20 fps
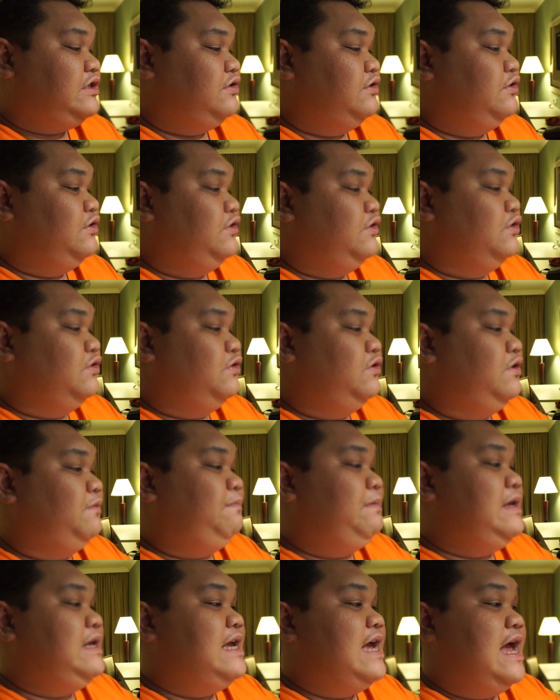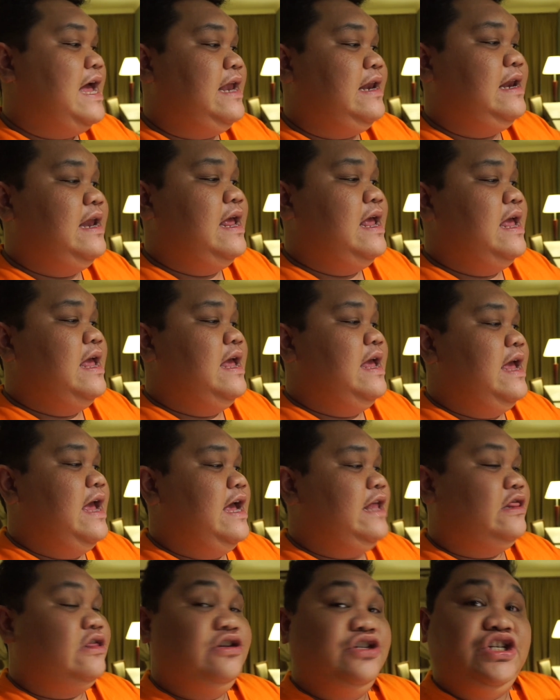So yung European,
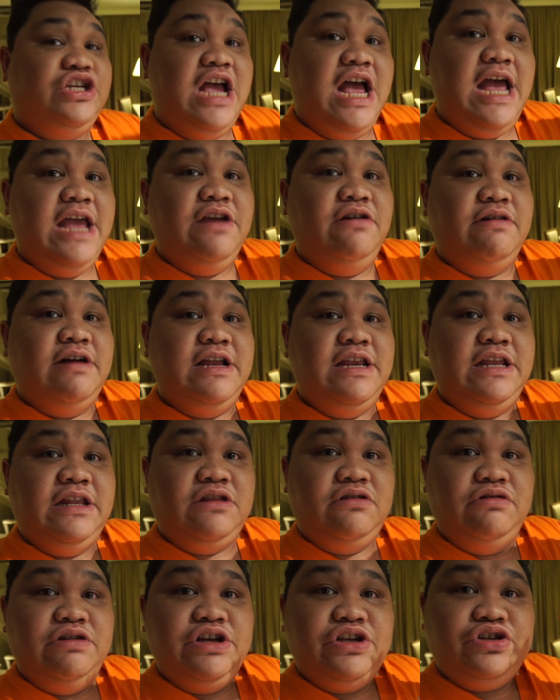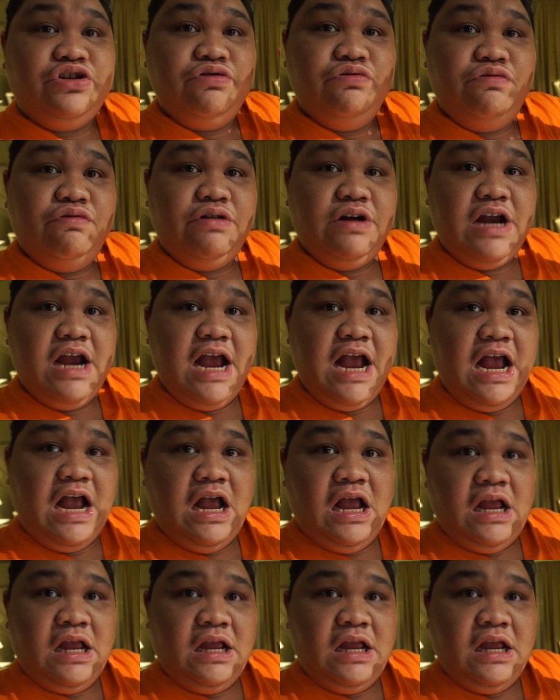eto siya, yung ganitong itsura.